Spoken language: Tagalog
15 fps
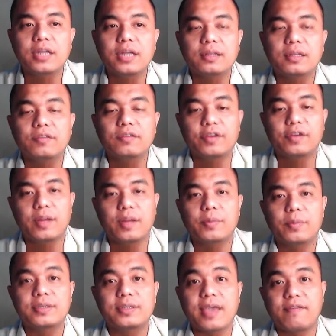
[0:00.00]
natin for
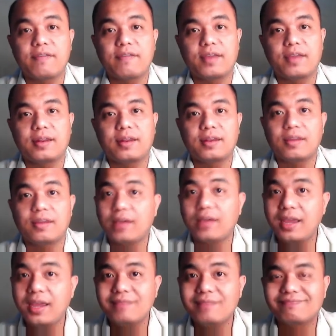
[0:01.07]
number 7.
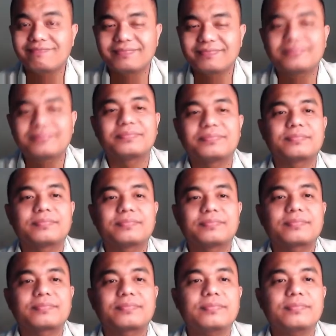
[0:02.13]
Okay?
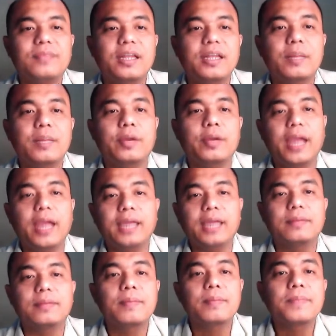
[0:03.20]
Number
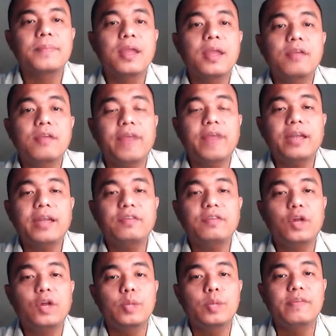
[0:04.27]
8. Find the
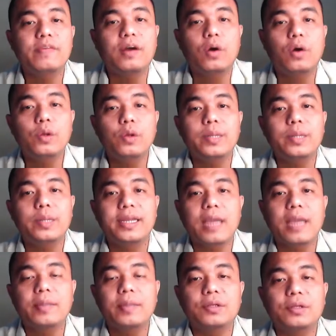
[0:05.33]
volume of a cone with a
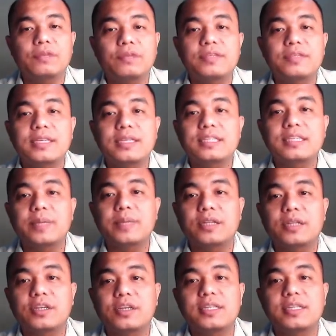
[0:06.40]
diameter of 6
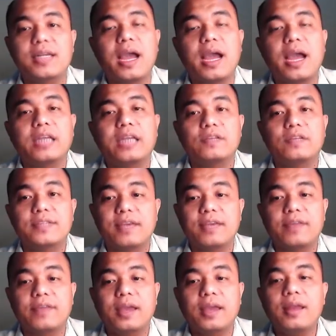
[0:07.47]
meters and a height of
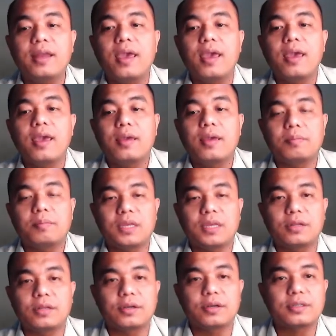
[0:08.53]
7
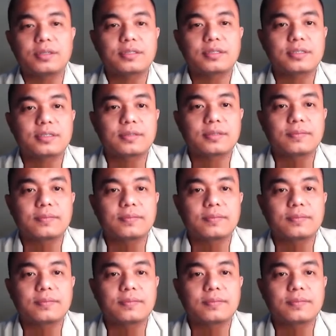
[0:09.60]
meters.